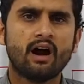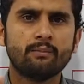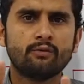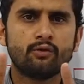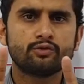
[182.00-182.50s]

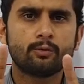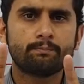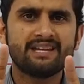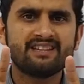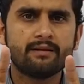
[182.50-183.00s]
अब वो जो
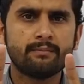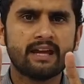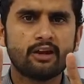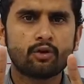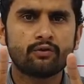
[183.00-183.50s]
पिजन
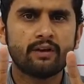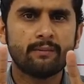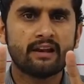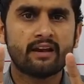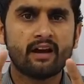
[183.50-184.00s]
मेल और
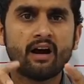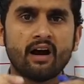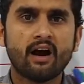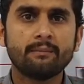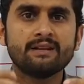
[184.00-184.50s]
फीमेल है ना
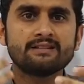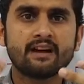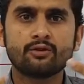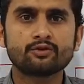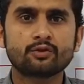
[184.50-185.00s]
आम
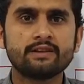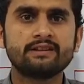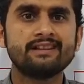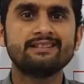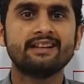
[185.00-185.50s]
इंसान उसको
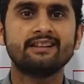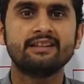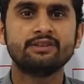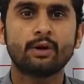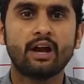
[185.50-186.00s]
इतनी
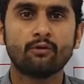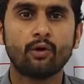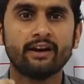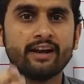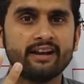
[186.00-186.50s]
जल्दी जो है वो
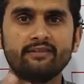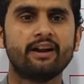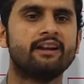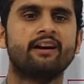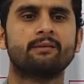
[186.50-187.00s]

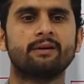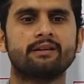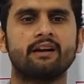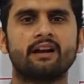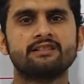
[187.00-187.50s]
आइडेंटिफाई नहीं कर
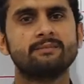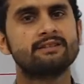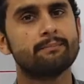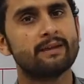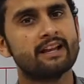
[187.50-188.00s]
पाता कि इसमें
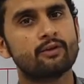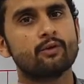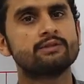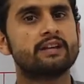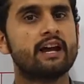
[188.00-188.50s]
से मेल
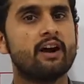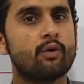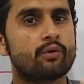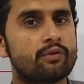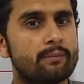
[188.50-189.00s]
कौन सा है
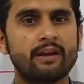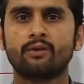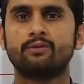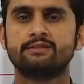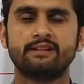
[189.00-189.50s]
और फीमेल
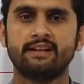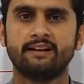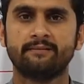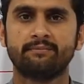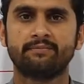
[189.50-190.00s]
कौन सी है
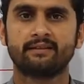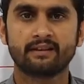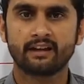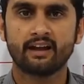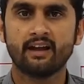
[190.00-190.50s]

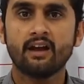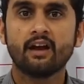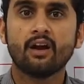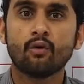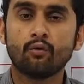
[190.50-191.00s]
ठीक है
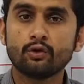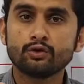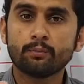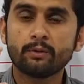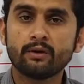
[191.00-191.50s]
वो
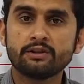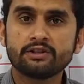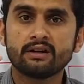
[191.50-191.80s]
जो प्योर